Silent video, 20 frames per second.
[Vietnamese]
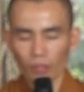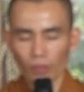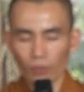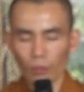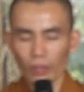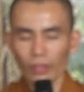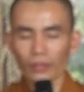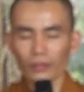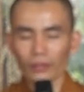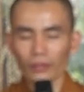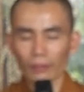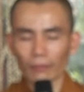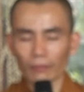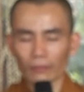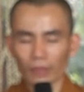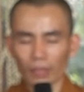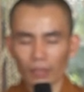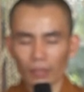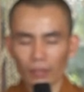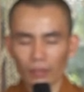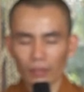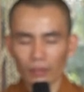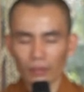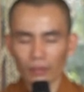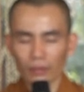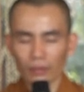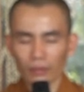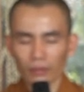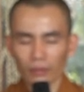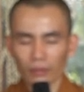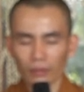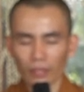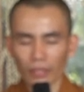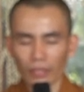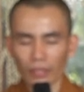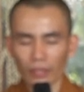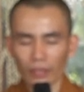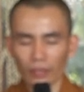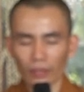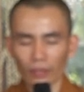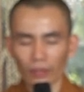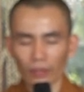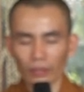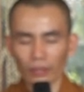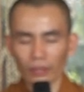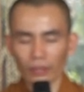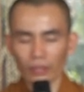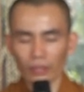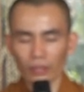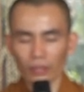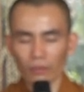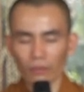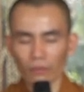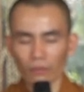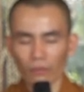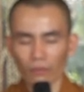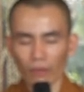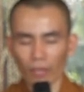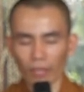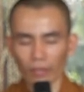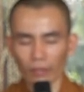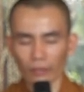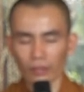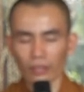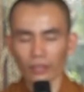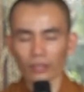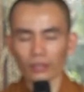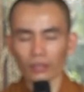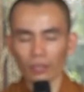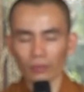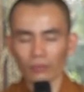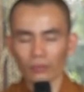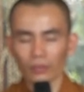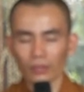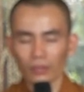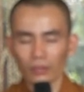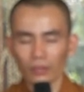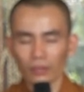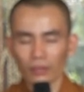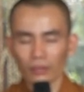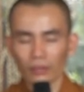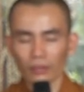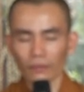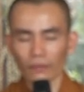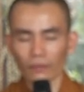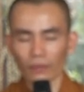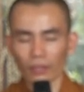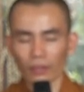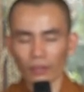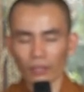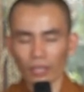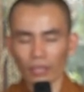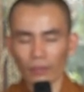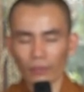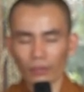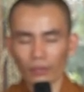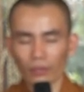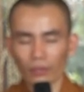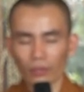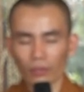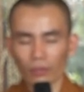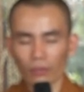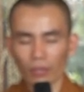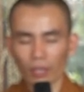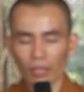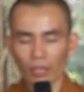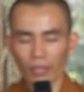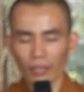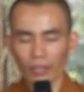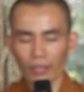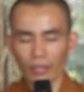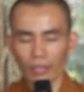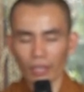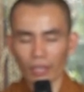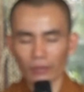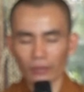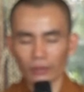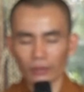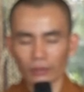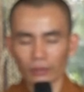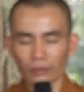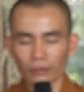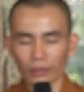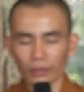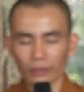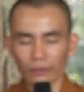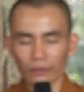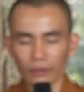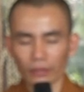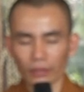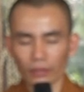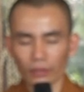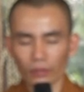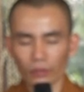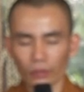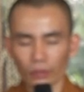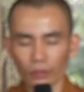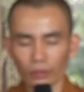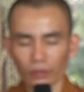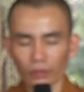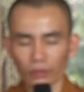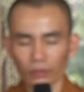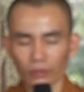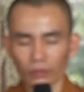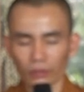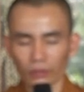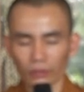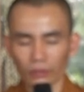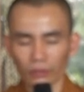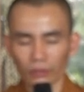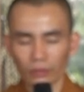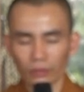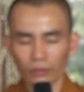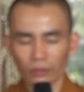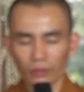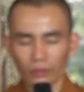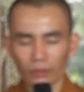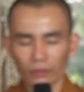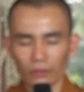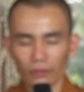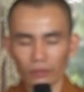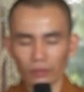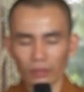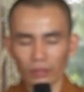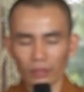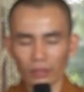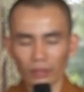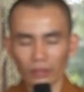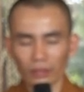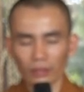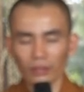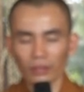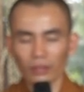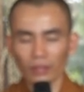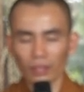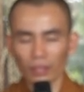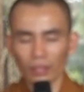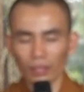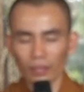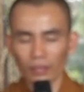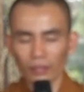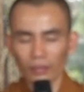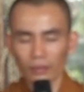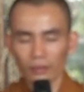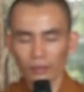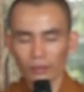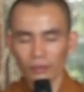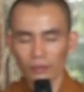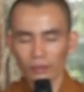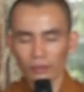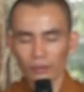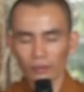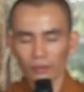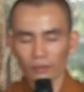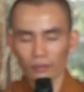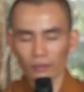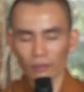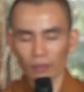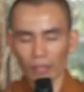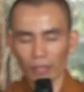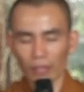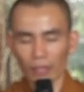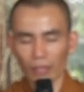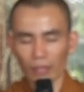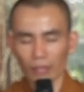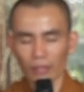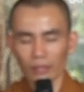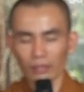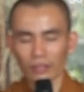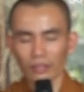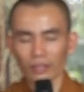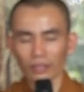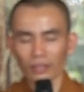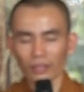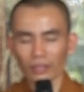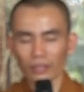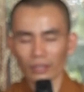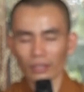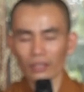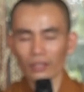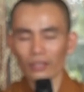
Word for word: quyết tâm đi khỏi cái cung vàng địa ngục, cái vợ đẹp con ngoan, cái cao lương mỹ vị, quyền vương chức tước đó. Và rừng